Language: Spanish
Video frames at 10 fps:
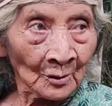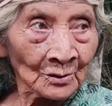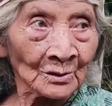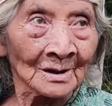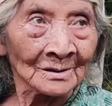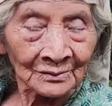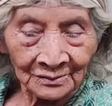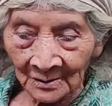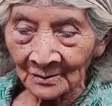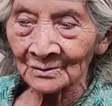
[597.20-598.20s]
todos,
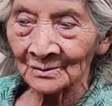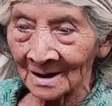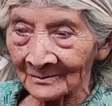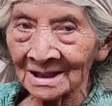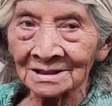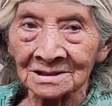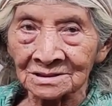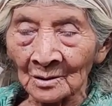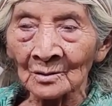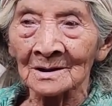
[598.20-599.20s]
todos, la
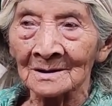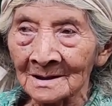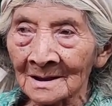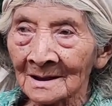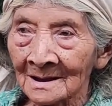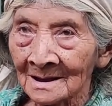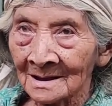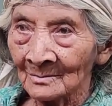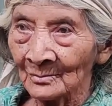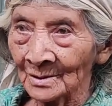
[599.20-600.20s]
bendición.
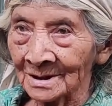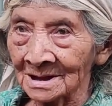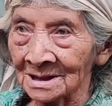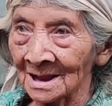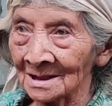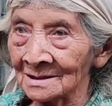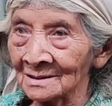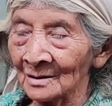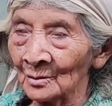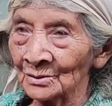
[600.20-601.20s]
Porque el que hace
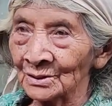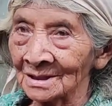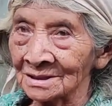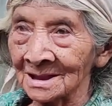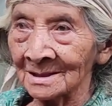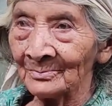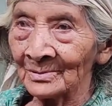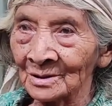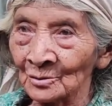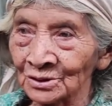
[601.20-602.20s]
las cosas así,
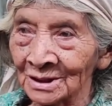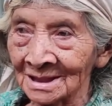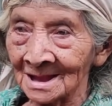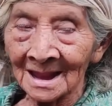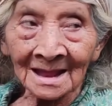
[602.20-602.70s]
que no tiene